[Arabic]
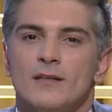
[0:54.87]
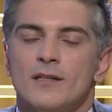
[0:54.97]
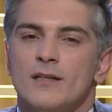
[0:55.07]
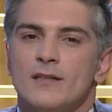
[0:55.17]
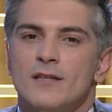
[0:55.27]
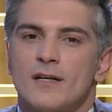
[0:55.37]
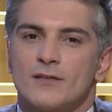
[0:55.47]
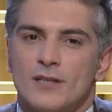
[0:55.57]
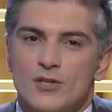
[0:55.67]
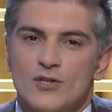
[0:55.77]
تقدر
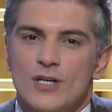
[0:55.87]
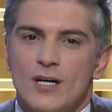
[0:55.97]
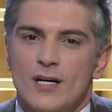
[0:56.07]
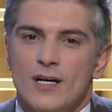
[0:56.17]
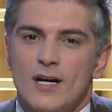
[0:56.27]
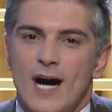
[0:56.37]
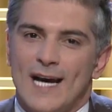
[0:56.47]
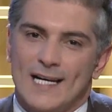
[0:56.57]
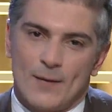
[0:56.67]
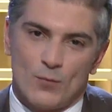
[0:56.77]
ترجع
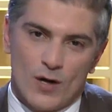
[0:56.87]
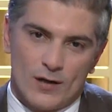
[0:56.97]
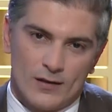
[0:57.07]
هاي الاموال